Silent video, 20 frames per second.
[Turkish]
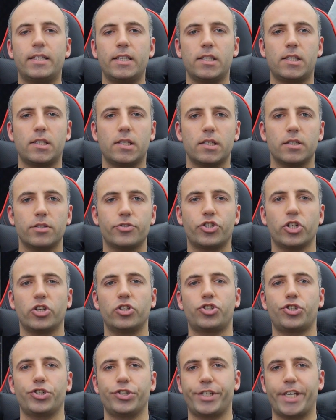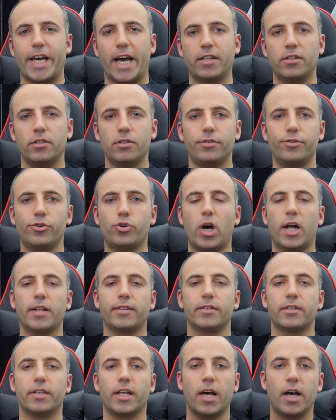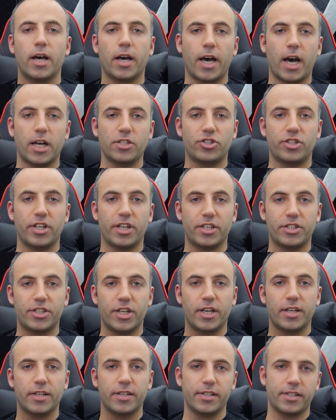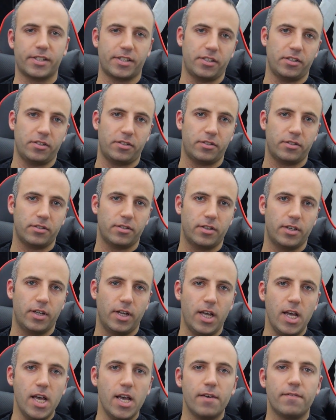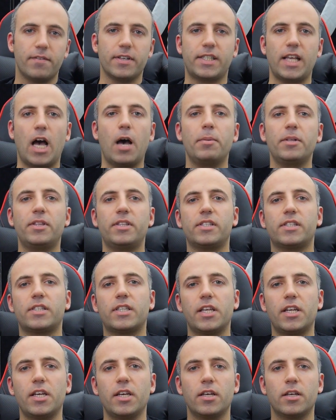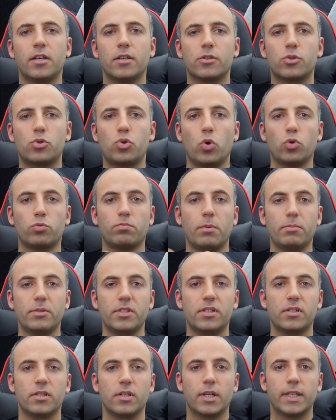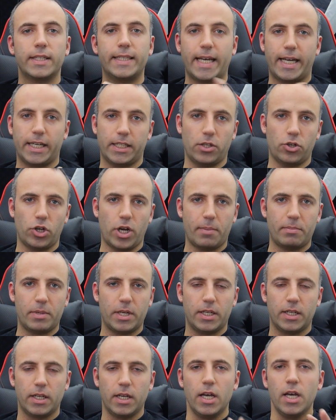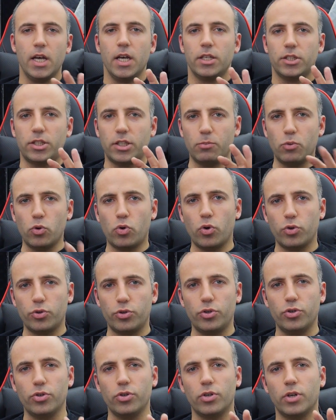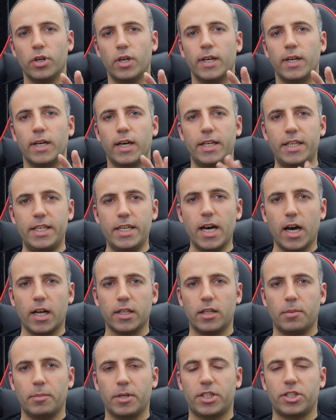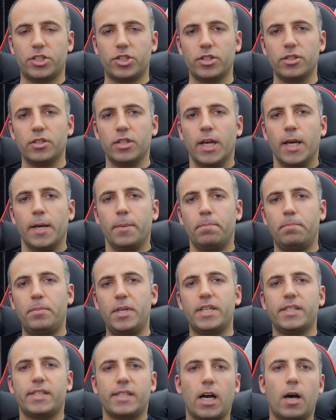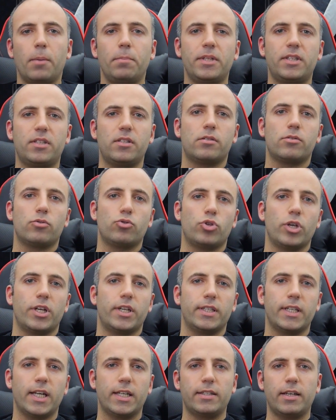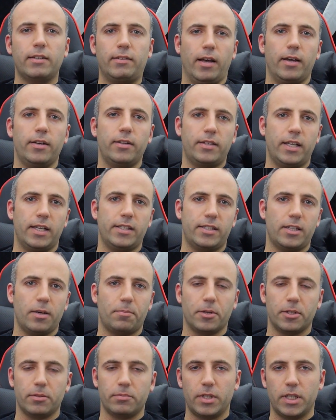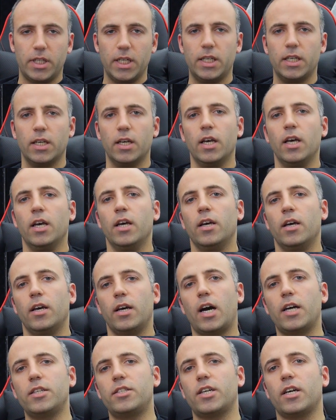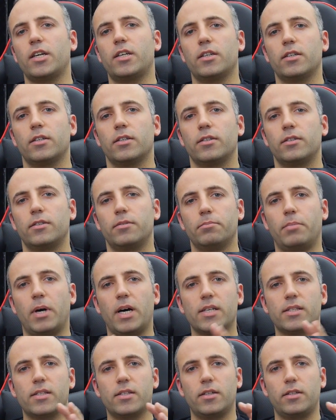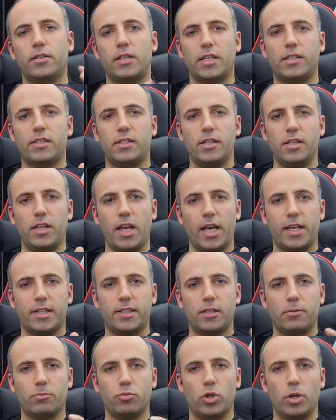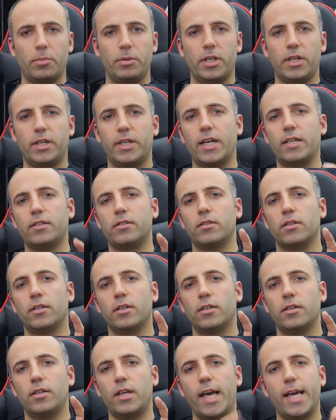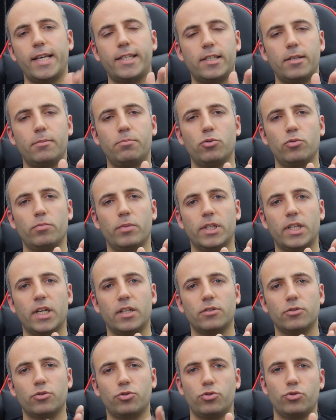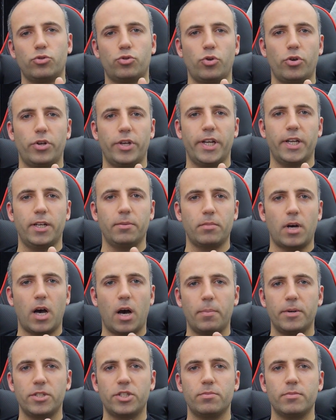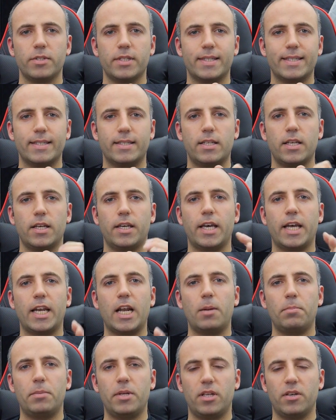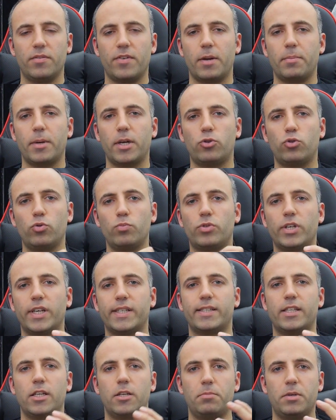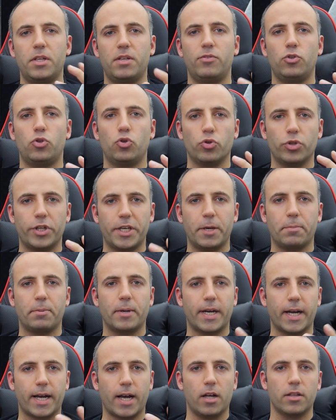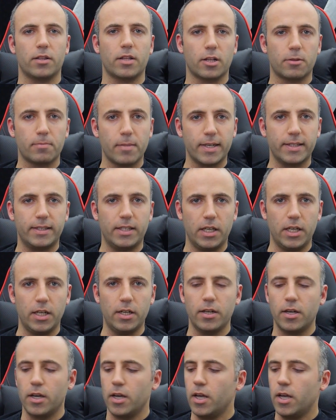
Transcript: disk çalışırken yük altında kaç derece ısınır? Ve sabit diskleri soğutmamız ne kadar önemli? İşte bu konuyu iyi anlamak için bir sabit disk üzerinden detaylı test yapalım dedik. Ancak bazıları testi yine eksik bulabilirler. Eksik bulmadan şunu söyleyelim. Amacımız size genel bilgi vermek. Tüm testleri bir videoda yaparak anlatmak değil.